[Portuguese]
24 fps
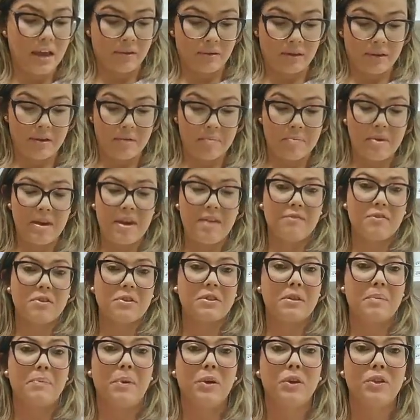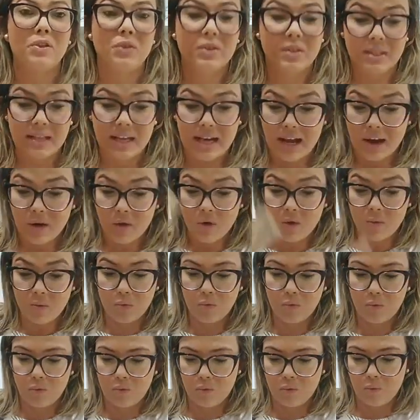Também você pode usar
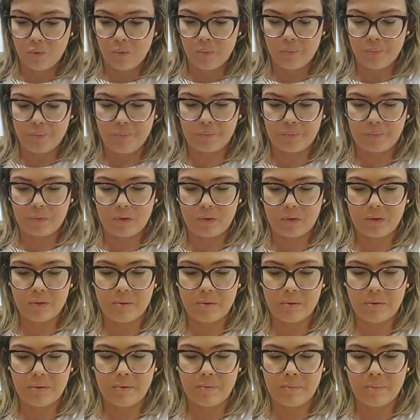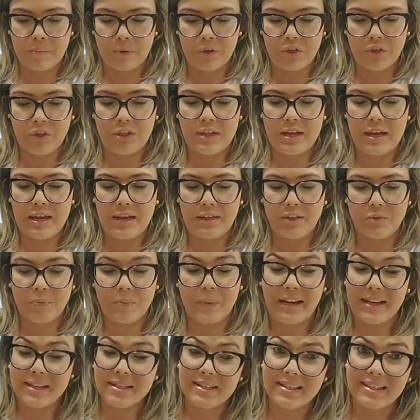como... Pode dar de
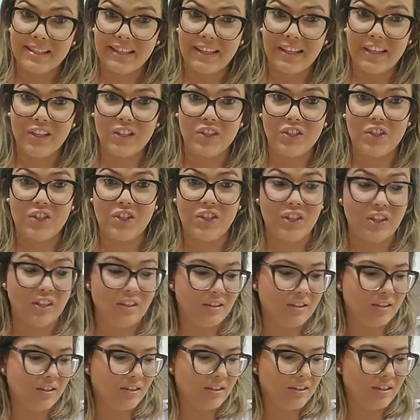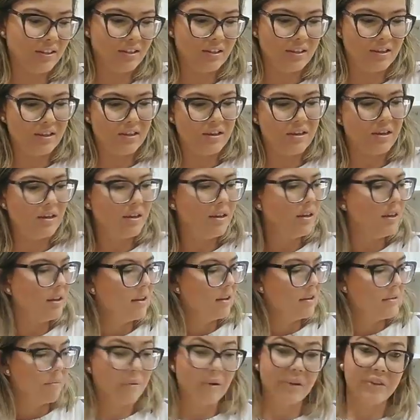presente.
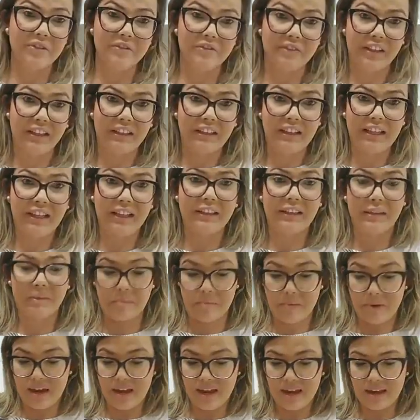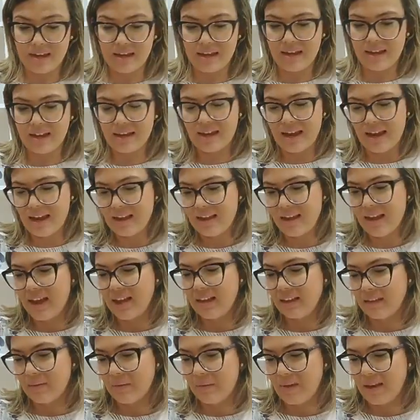Pode vender também, né? Que a ideia
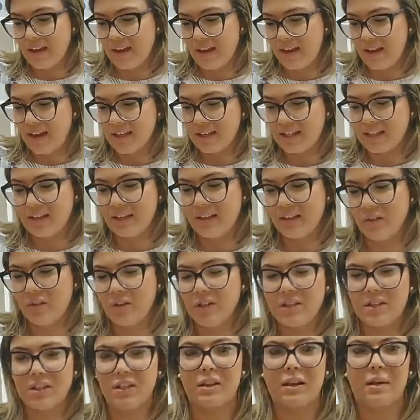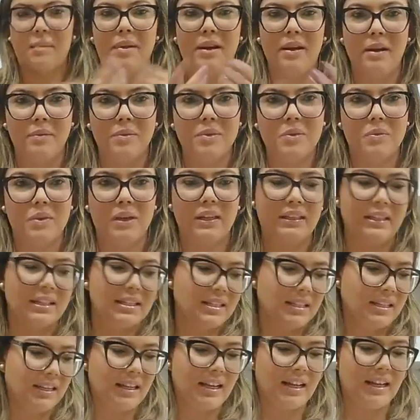também é essa. Nós que trabalhamos com
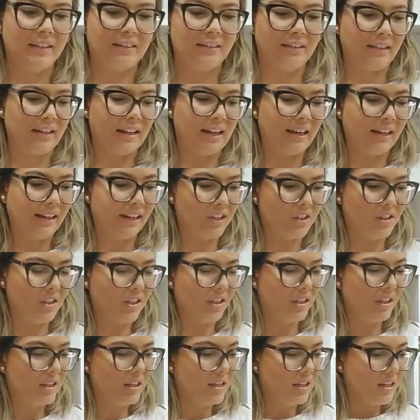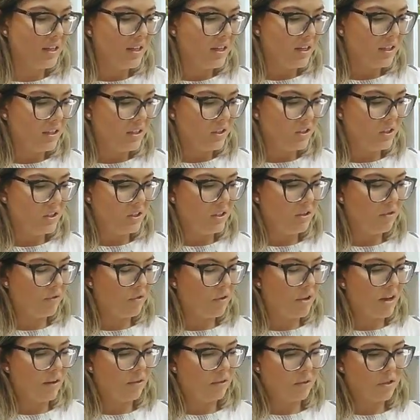artesanato, né? Além de de
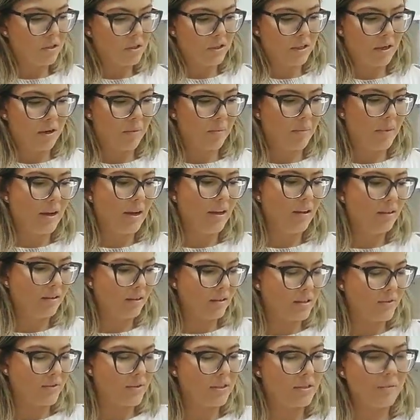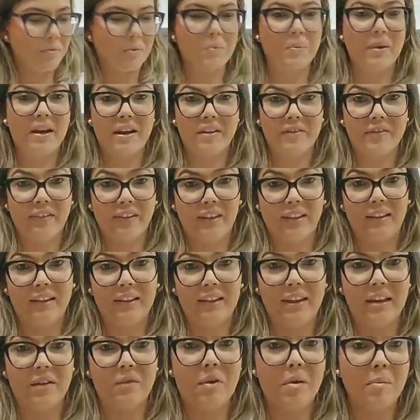divulgar o nosso trabalho, nós fazemos para venda
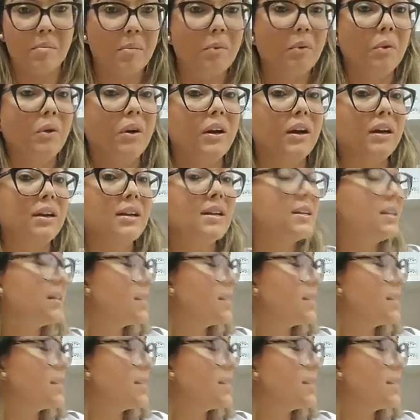e é uma boa